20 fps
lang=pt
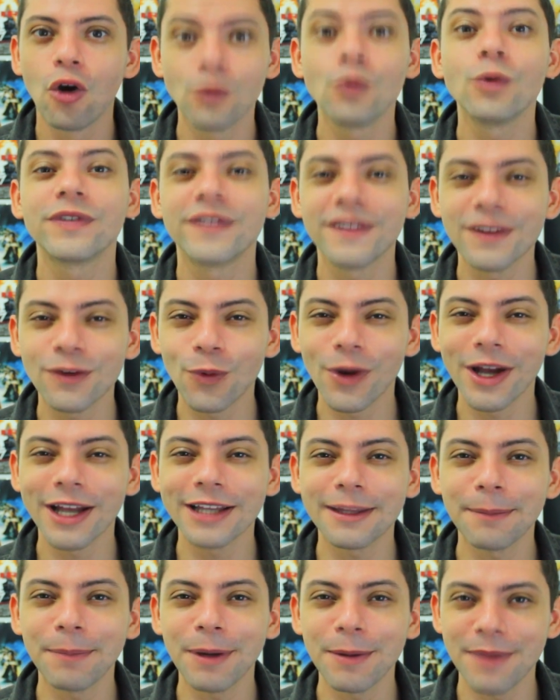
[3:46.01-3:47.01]
os
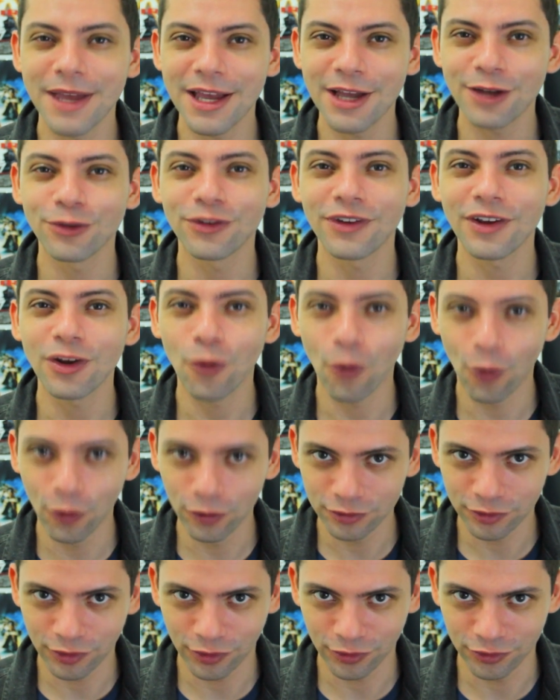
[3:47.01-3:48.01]
50 primeiros
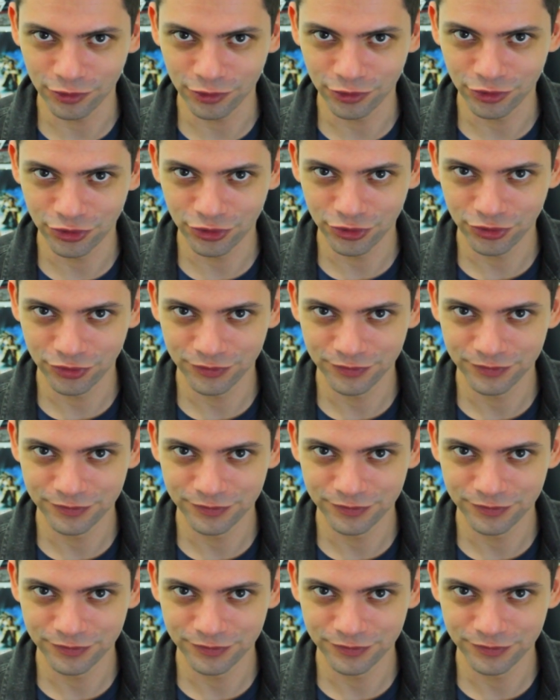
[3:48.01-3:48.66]
encontros.